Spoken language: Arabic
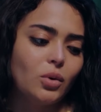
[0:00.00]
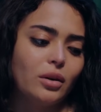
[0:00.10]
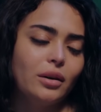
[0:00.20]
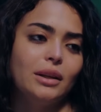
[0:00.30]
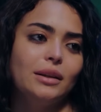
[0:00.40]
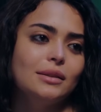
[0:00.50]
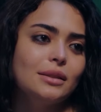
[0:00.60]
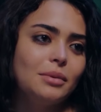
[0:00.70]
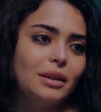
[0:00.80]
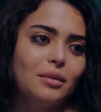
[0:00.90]
الراجل اللي
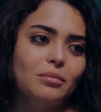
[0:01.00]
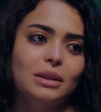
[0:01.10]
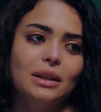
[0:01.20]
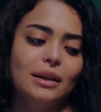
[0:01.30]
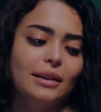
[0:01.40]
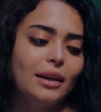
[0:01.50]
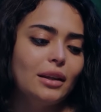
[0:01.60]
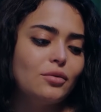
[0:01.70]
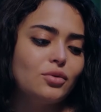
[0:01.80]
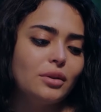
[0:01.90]
انتي بتحبيه ده
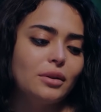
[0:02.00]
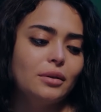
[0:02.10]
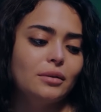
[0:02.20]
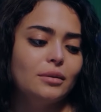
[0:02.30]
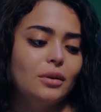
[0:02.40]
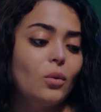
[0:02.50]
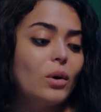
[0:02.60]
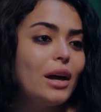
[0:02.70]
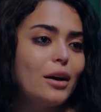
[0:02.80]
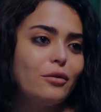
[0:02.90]
هتلاقي نفسك ولا